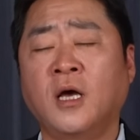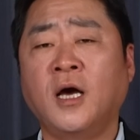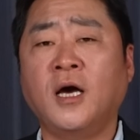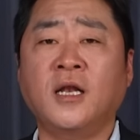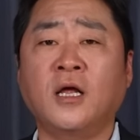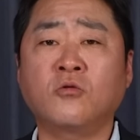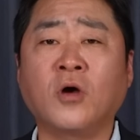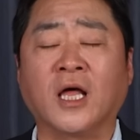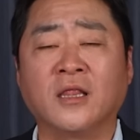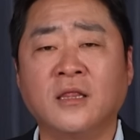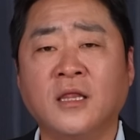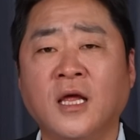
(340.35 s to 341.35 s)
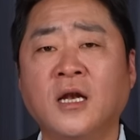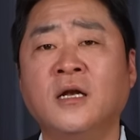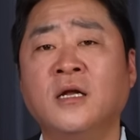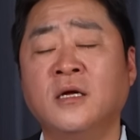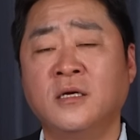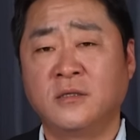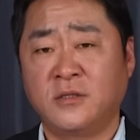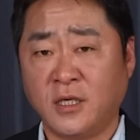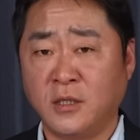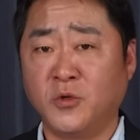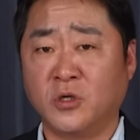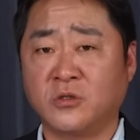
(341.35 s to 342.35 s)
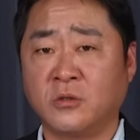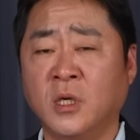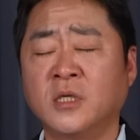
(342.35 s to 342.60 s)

하나도 안 낼 세금이었죠.